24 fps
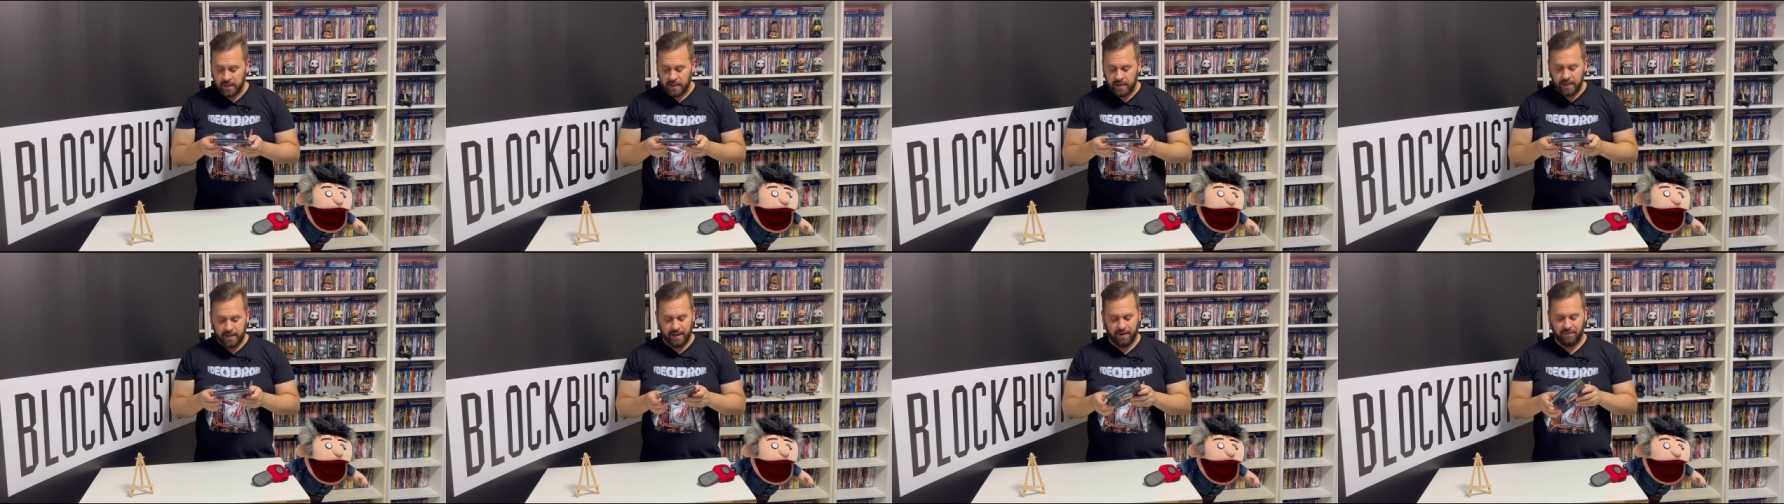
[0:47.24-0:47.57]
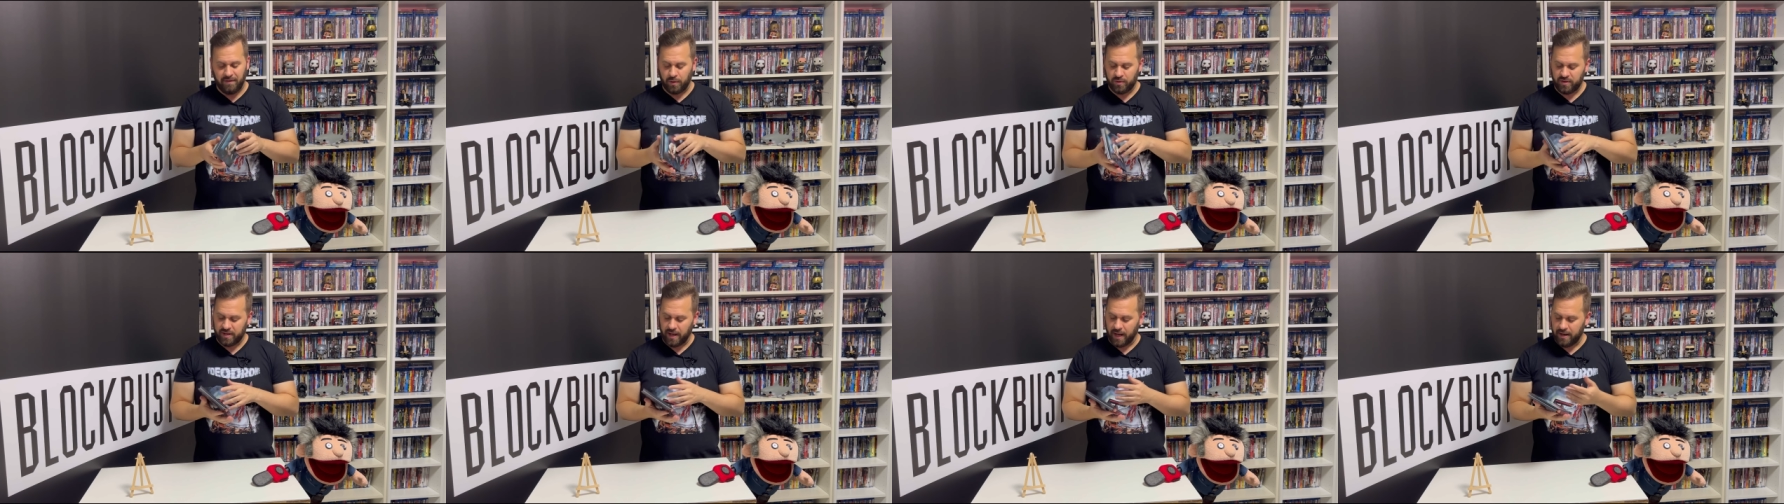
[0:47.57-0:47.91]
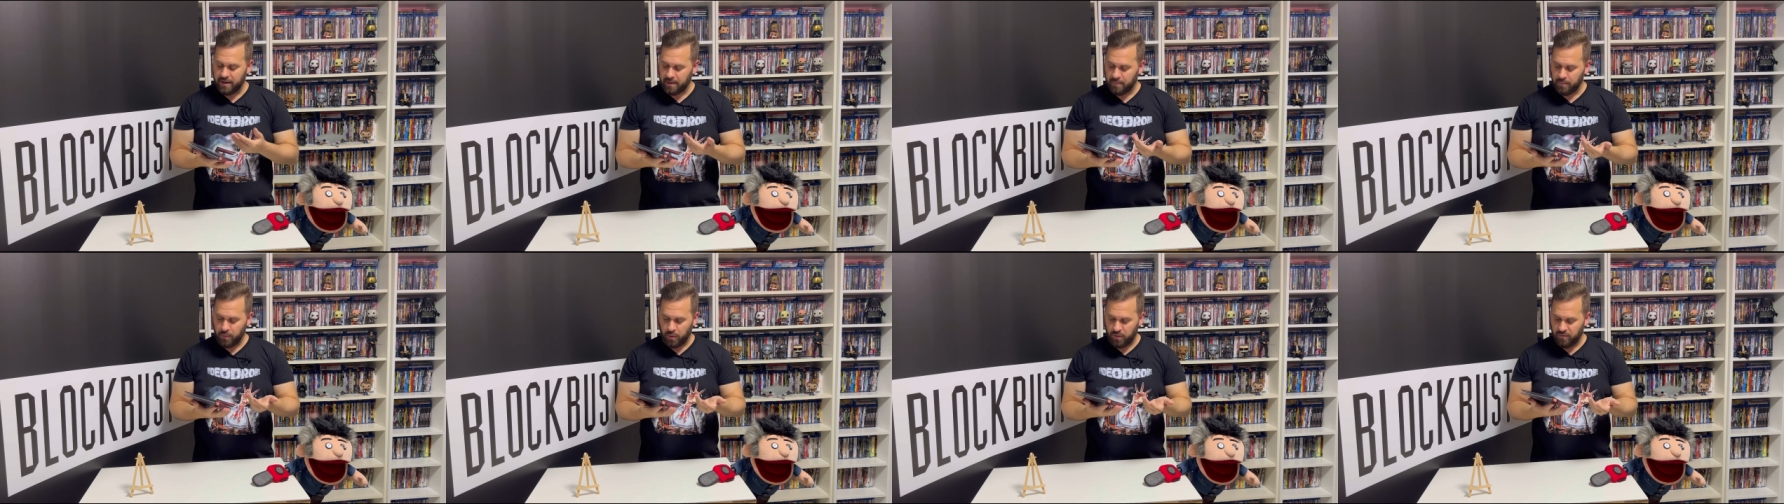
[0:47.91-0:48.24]
Der war unter
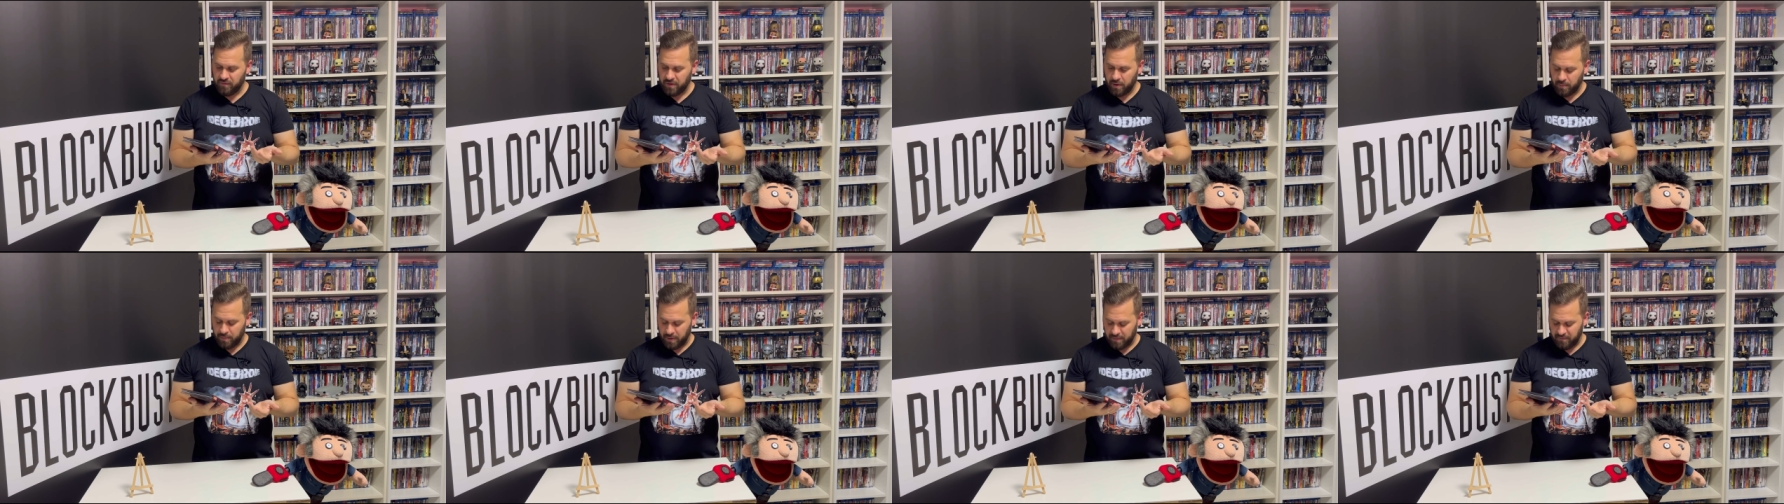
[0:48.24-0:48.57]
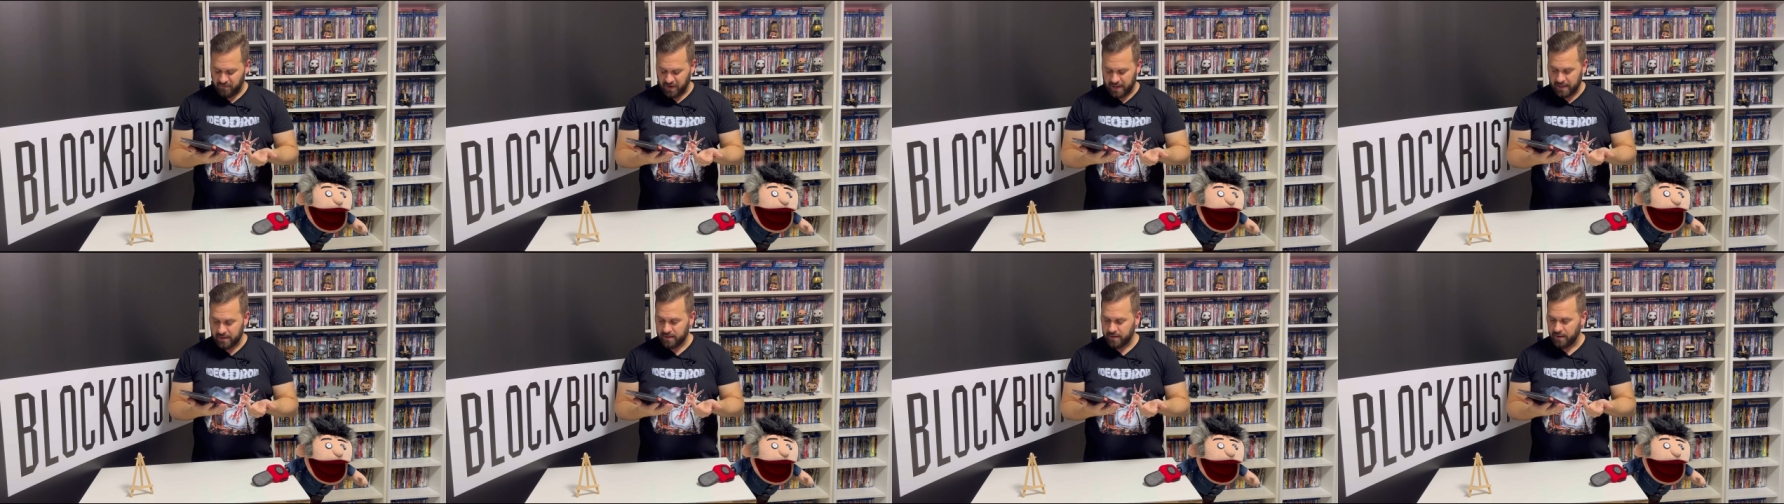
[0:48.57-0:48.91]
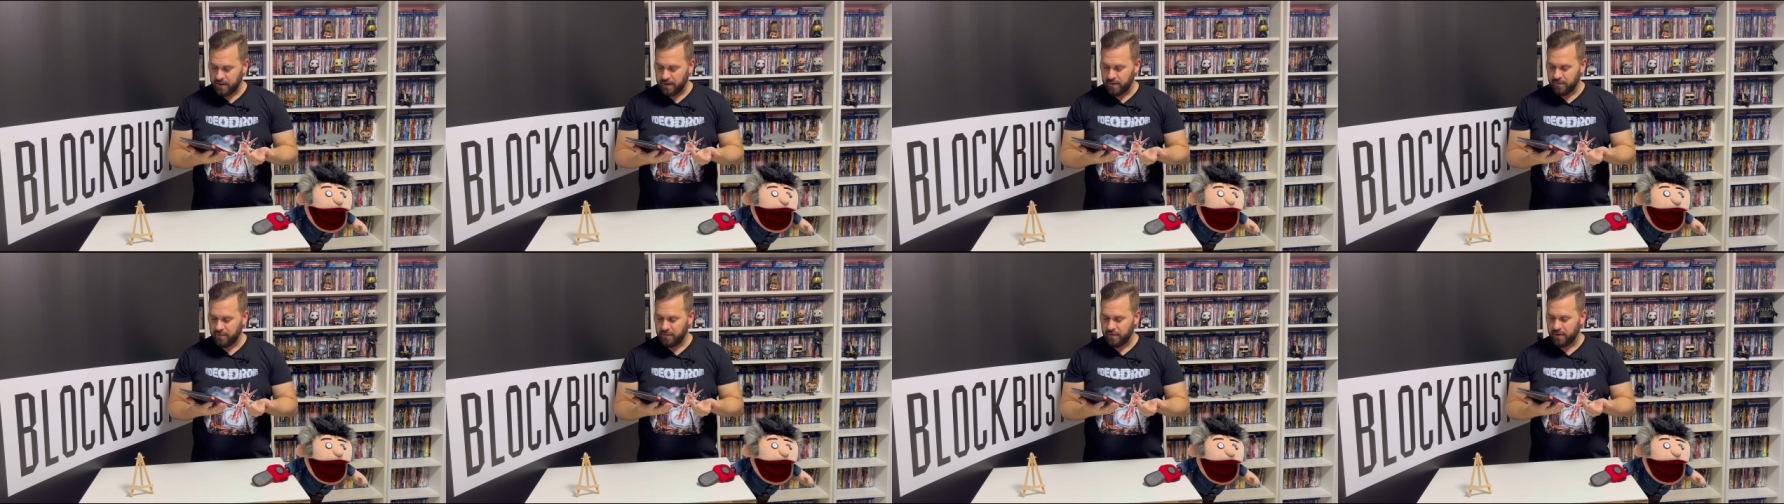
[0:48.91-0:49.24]
anderem irgendwie auch beim Fan,
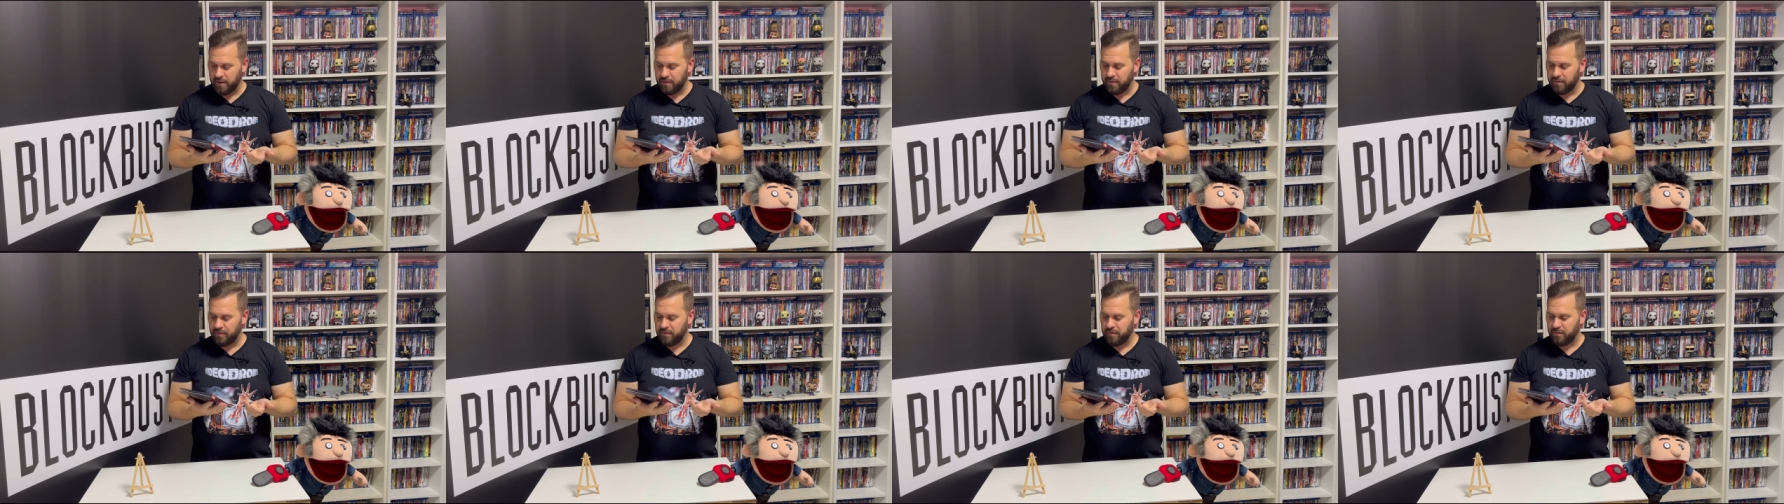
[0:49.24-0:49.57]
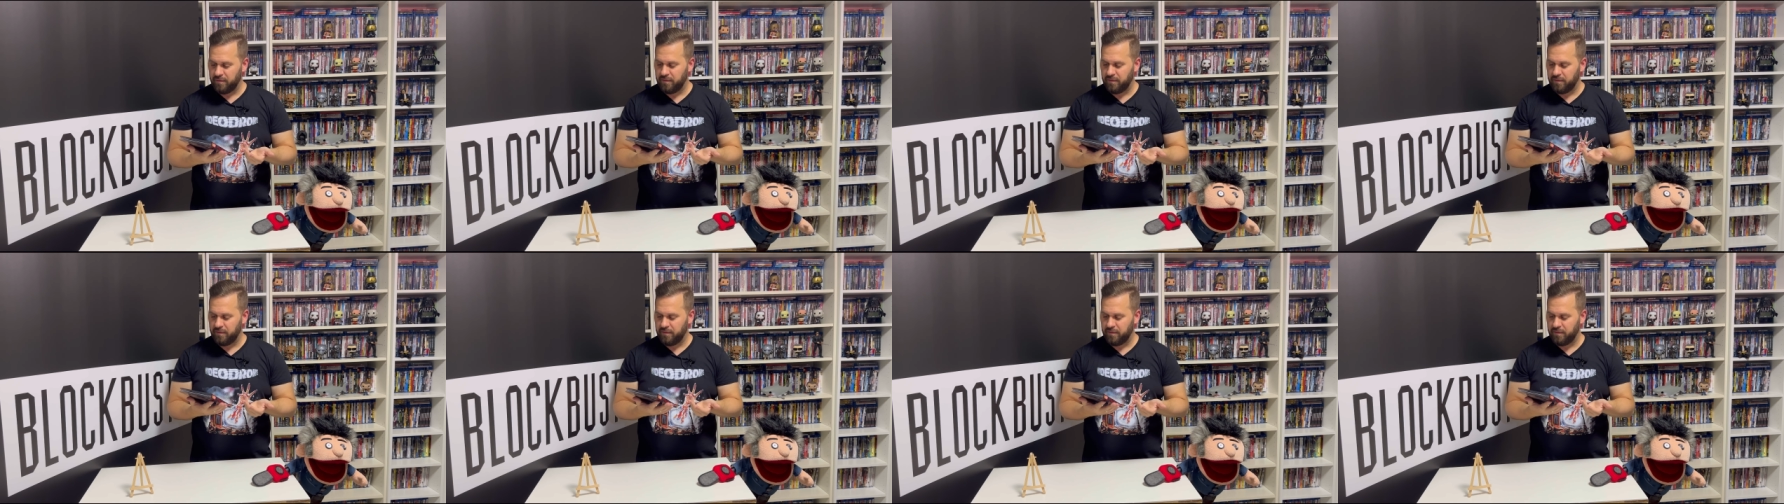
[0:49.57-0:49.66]
äh, äh